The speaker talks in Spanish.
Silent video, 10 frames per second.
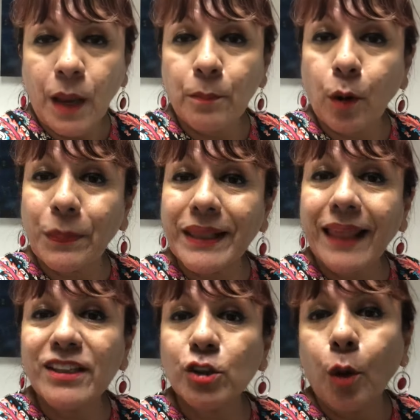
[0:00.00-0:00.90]

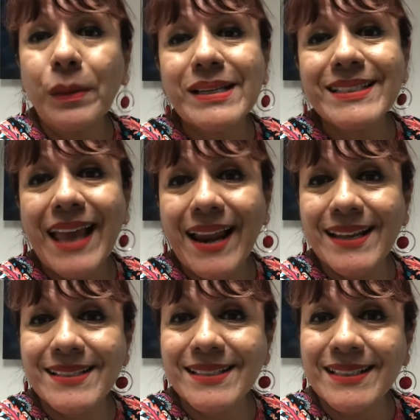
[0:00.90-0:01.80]
Propiedades
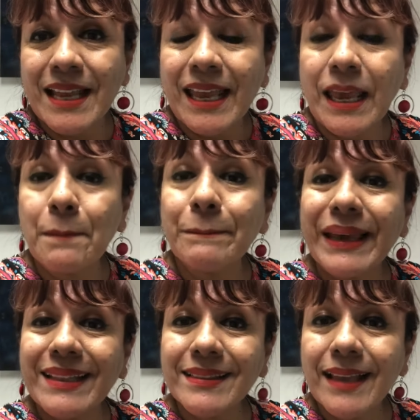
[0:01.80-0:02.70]
comerciales en
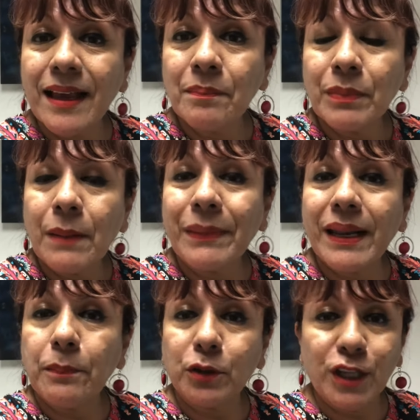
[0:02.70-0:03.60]
venta
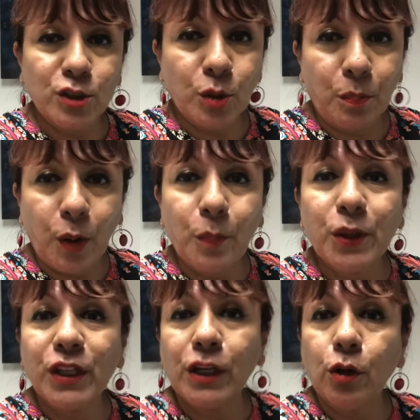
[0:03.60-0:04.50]
para poner su
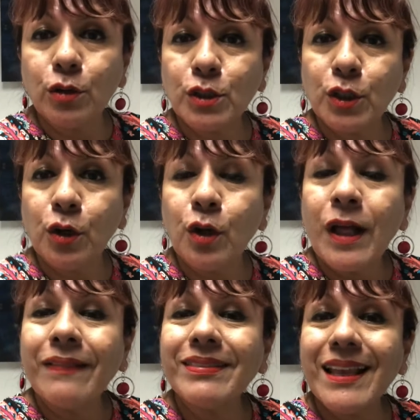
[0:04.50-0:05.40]
propio negocio
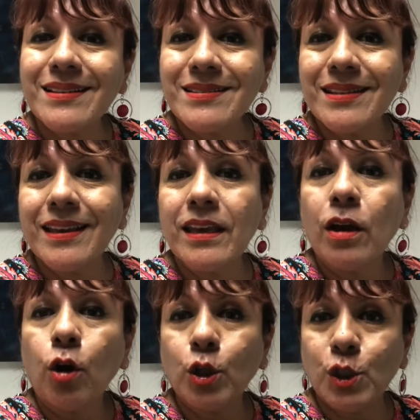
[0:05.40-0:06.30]
desde
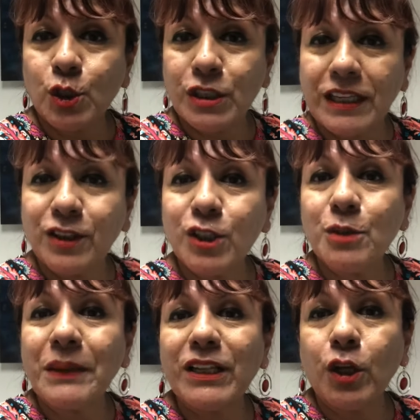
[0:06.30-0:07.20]
800
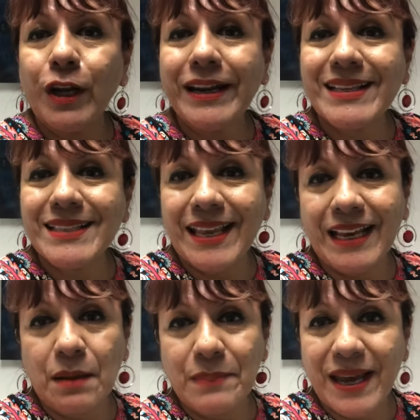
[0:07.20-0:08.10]
mil dólares en
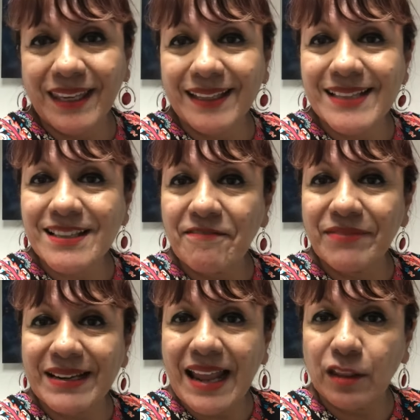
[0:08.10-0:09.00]
el Valle de San
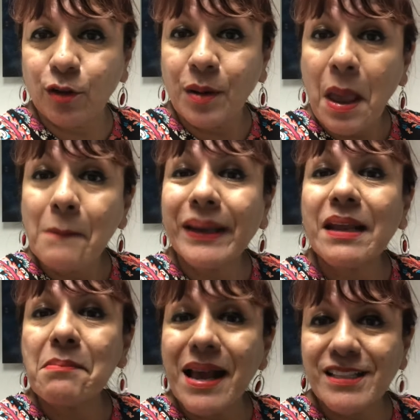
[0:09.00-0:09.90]
Fernando.
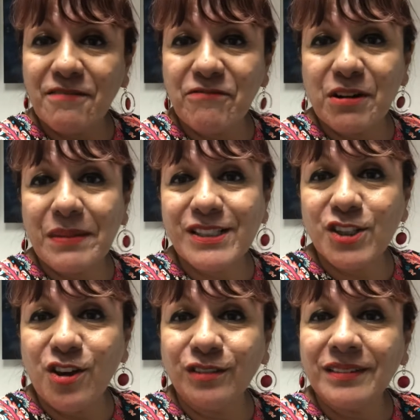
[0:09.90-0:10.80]
Para más
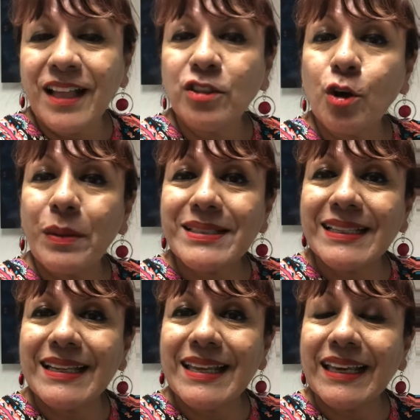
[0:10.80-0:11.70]
información, no
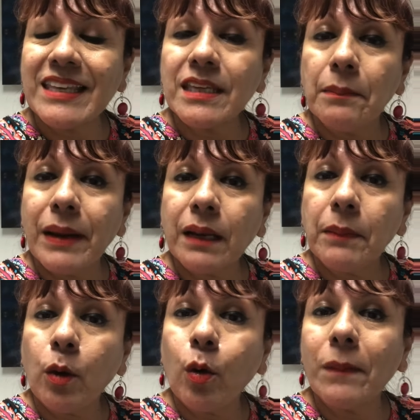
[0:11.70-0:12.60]
vacilen en
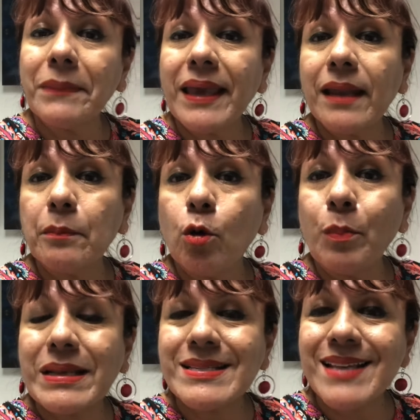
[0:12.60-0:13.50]
llamarme o enviarme un
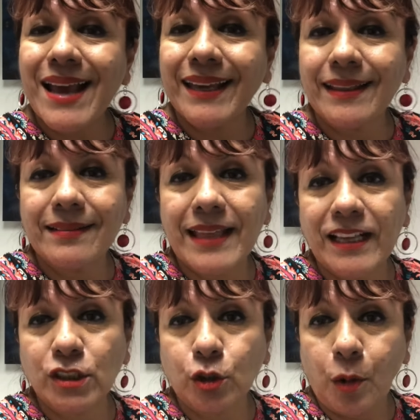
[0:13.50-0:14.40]
mensaje de
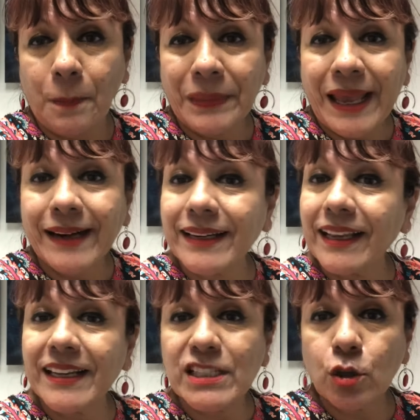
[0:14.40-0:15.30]
texto.
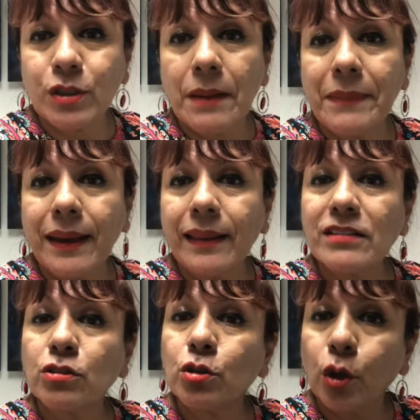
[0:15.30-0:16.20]
Regreso
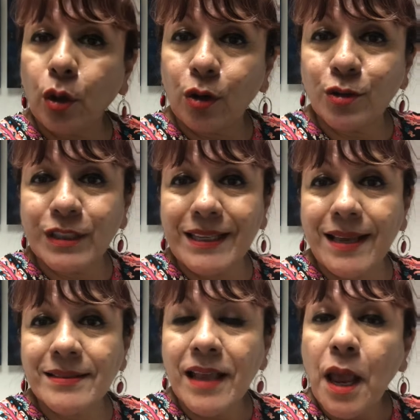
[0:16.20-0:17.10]
llamadas todos los
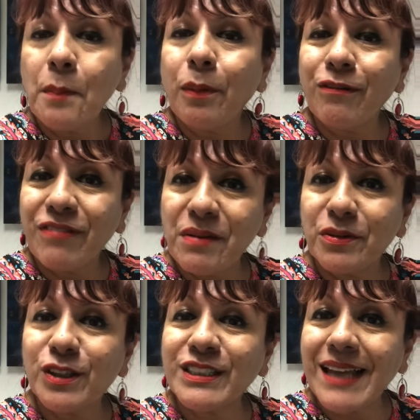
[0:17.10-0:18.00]
días. Por
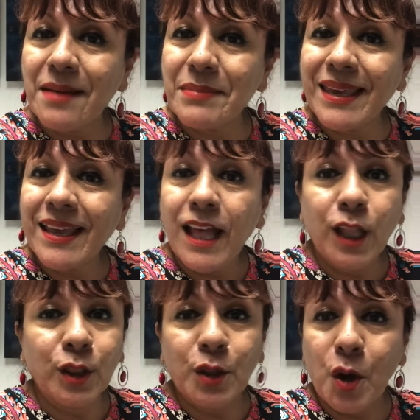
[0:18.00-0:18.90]
favor, llame
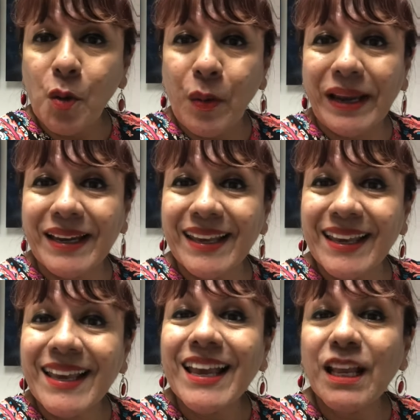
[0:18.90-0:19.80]
no
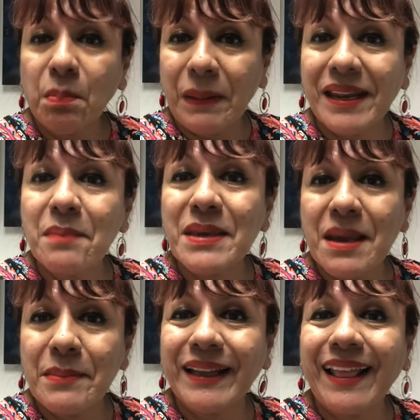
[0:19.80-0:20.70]
cuelgue, espere mi
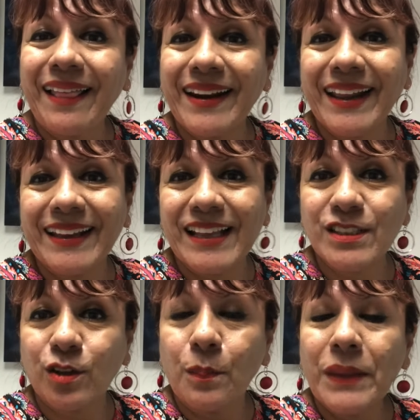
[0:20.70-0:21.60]
llamada de
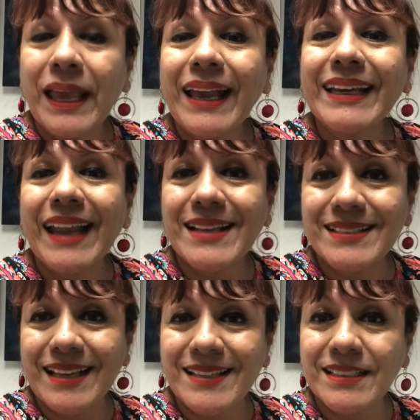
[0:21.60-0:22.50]
regreso. Gracias.